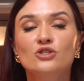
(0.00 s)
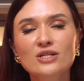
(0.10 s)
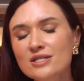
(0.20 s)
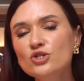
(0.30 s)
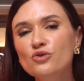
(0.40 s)
Já
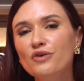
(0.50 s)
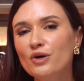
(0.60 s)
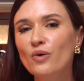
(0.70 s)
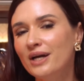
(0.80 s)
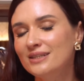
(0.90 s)
sentiu
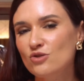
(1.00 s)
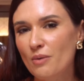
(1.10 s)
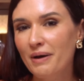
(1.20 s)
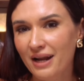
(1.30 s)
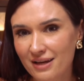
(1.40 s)
vergonha da sua
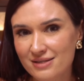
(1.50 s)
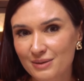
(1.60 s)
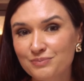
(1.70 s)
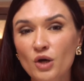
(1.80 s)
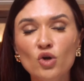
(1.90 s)
aparência?
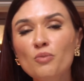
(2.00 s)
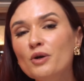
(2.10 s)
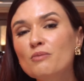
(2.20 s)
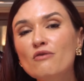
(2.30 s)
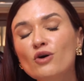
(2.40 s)
Olhou para
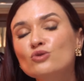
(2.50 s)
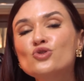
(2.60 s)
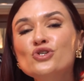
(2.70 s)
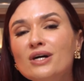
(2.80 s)
uma foto de